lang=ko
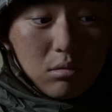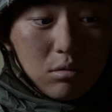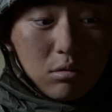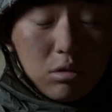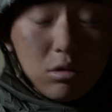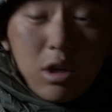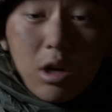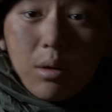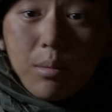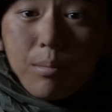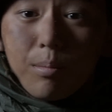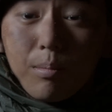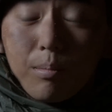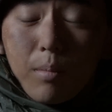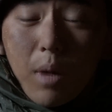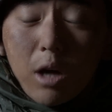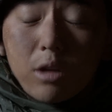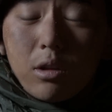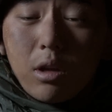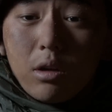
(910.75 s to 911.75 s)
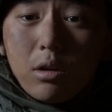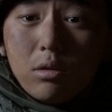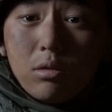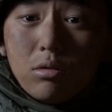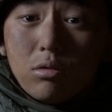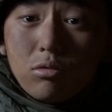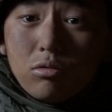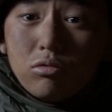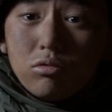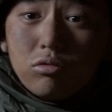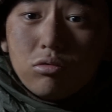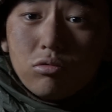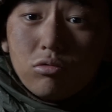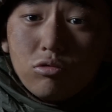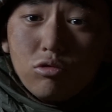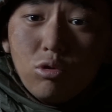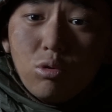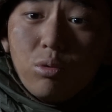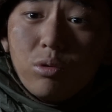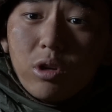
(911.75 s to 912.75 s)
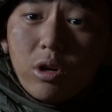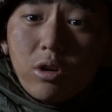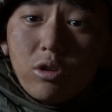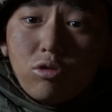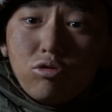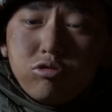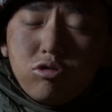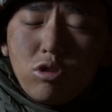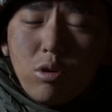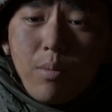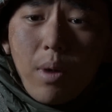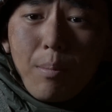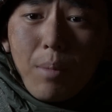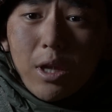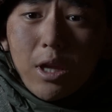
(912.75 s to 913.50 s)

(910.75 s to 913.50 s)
그냥 막대기 들고 운동장에서 훈련만